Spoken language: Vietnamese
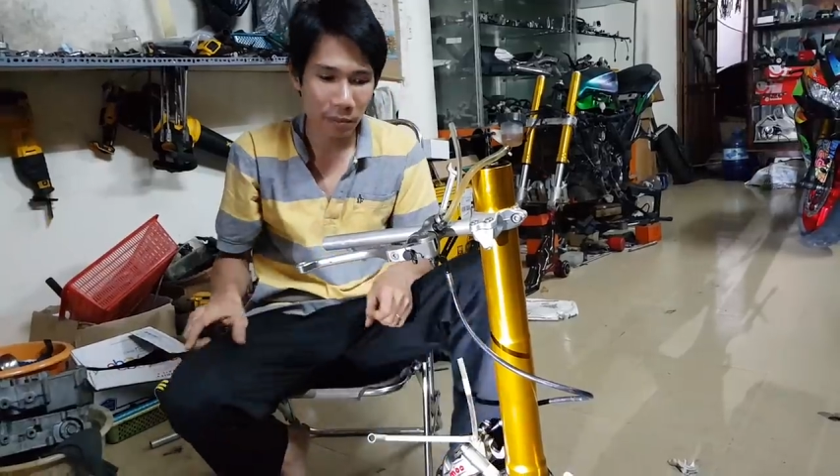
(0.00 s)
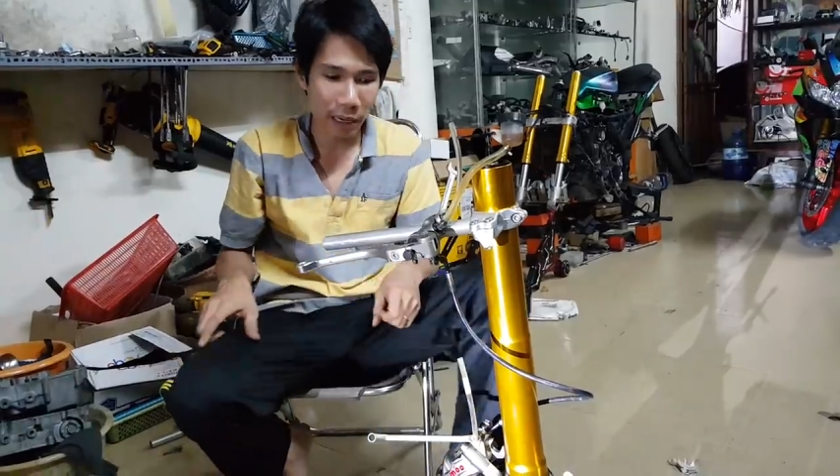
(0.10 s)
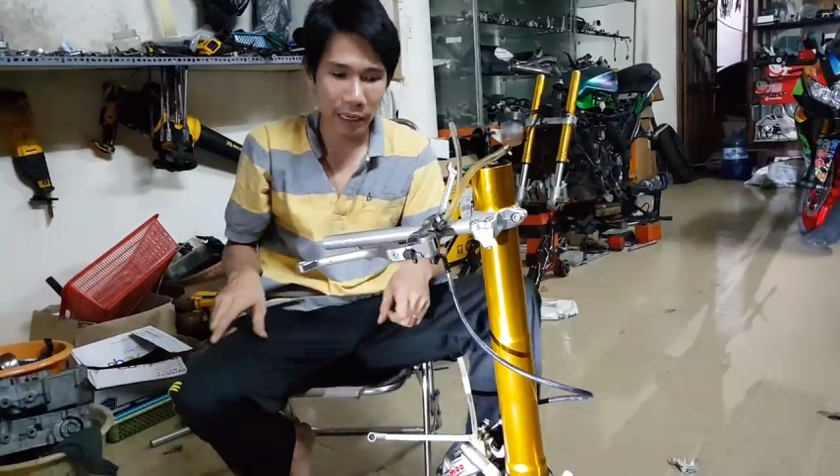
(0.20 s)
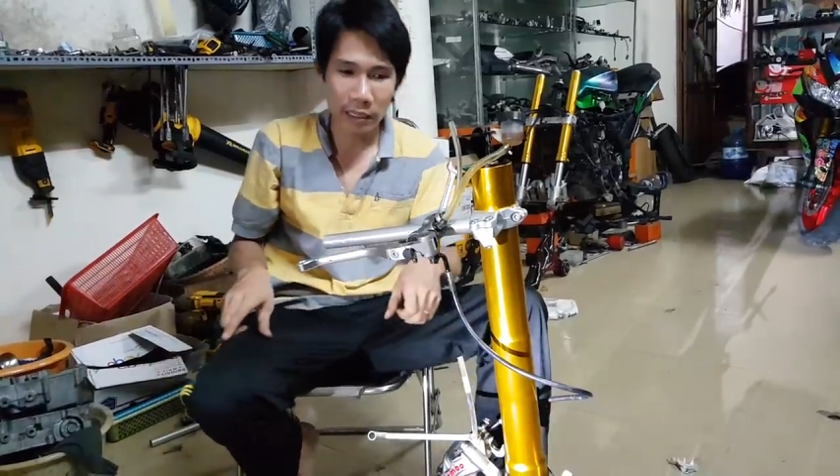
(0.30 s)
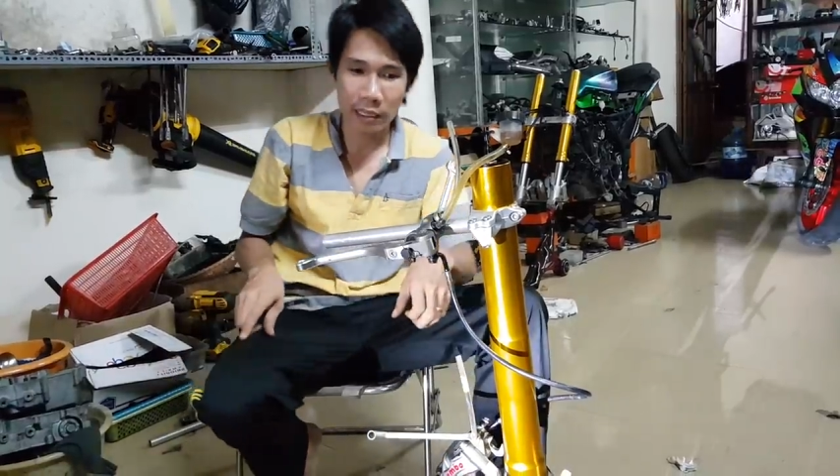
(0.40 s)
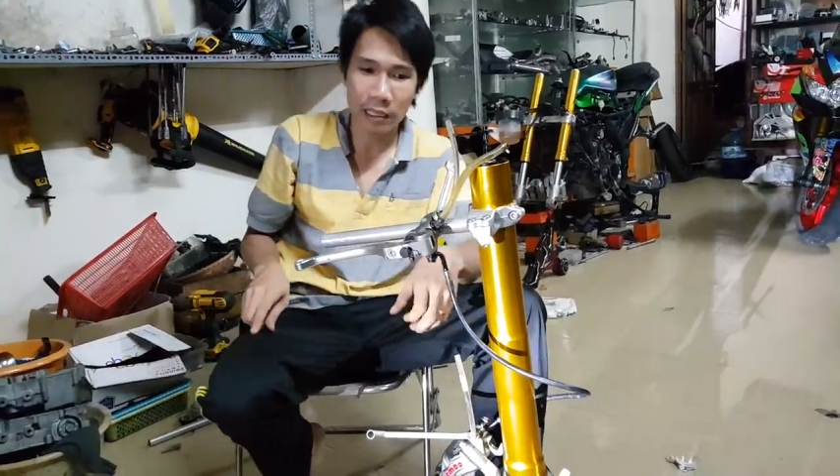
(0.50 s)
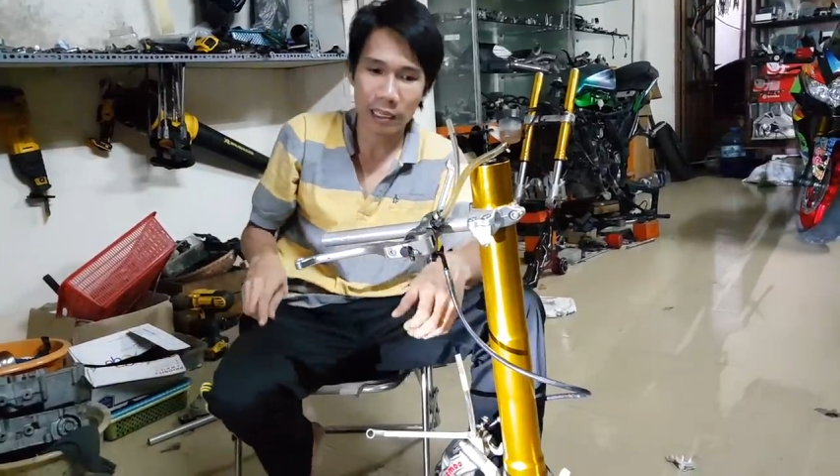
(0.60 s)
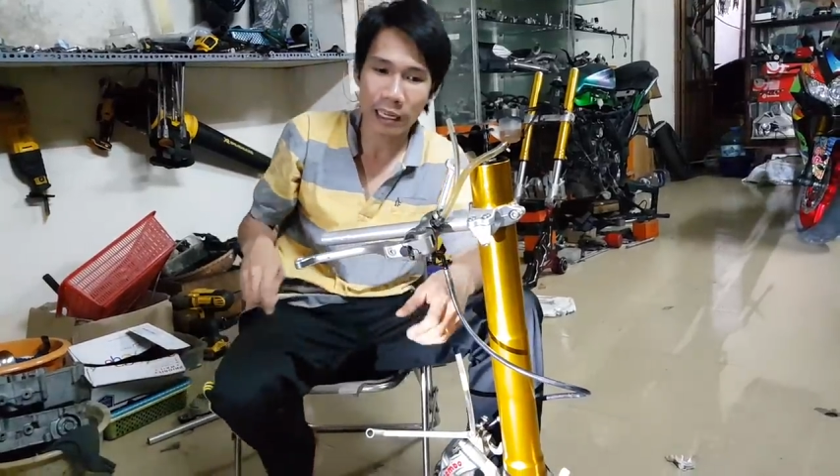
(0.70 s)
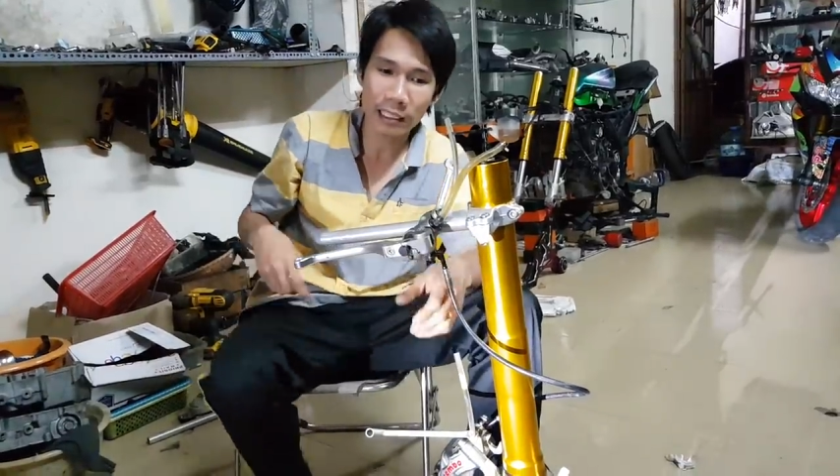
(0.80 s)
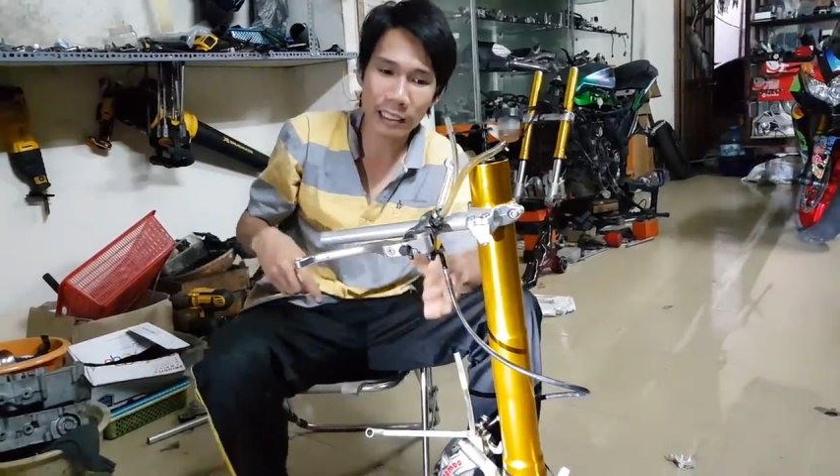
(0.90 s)
bạn cách là
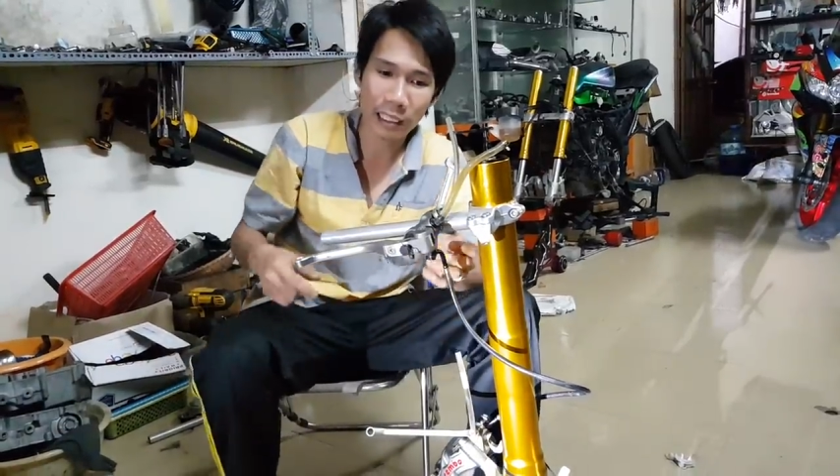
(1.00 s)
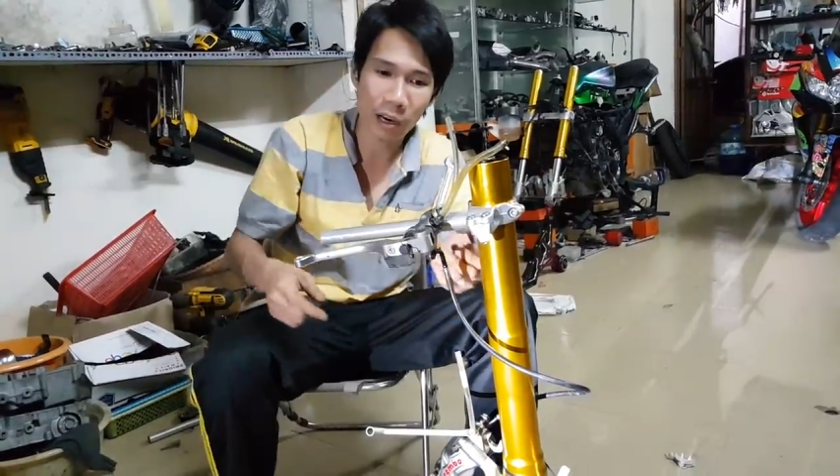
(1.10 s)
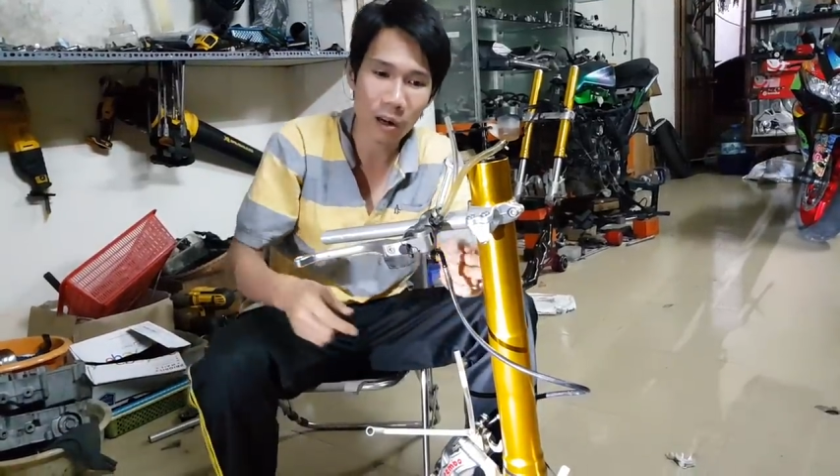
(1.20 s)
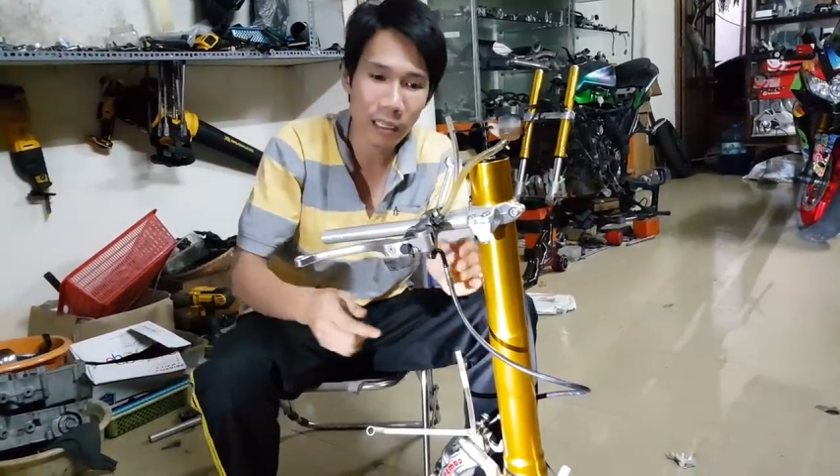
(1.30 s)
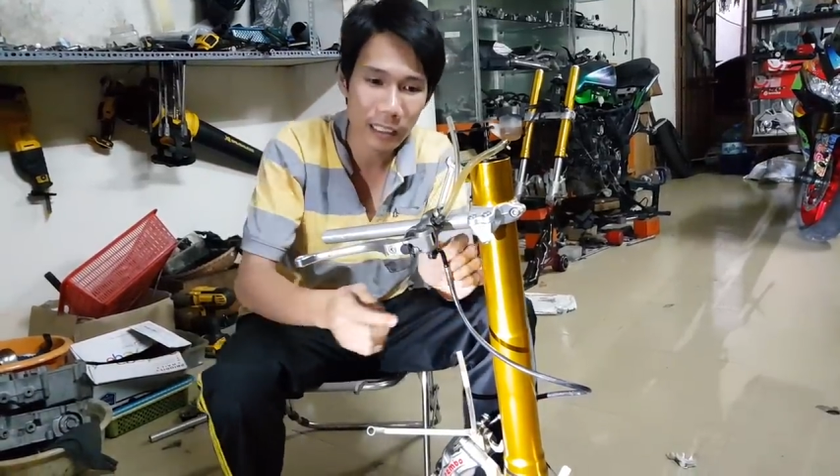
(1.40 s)
lấy xe nhỏ đi